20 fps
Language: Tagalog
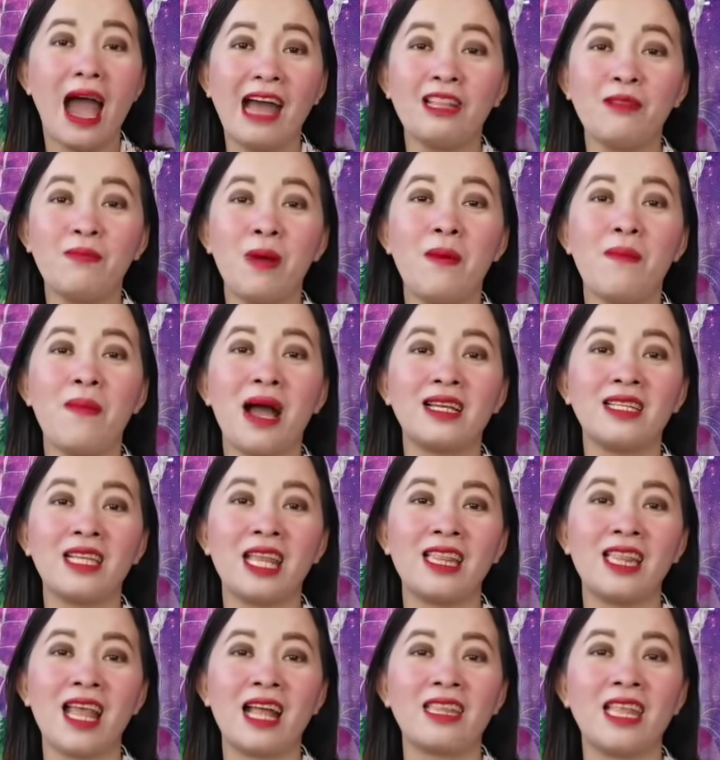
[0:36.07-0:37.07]
at
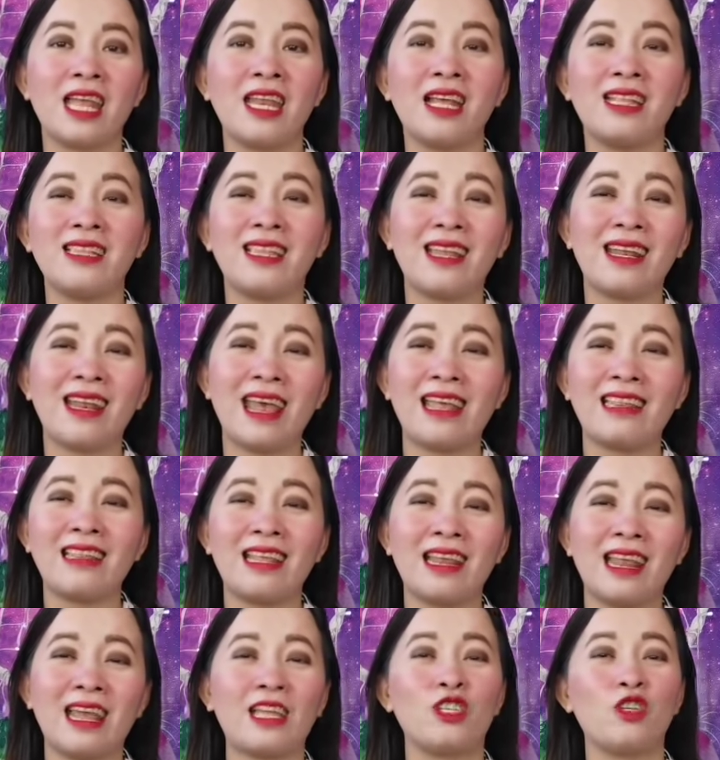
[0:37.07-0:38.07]
mamagnet ulit natin ng
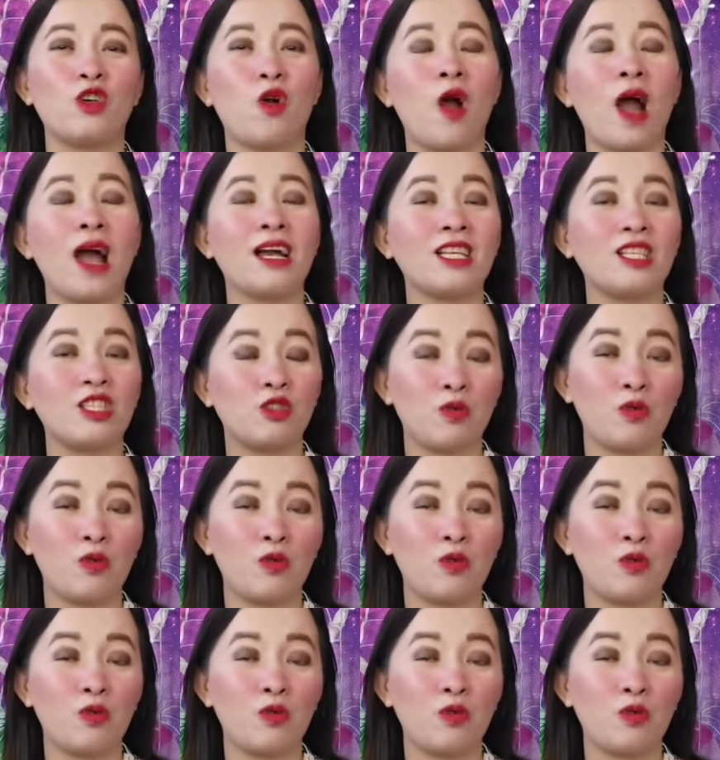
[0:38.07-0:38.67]
dire-diretso ang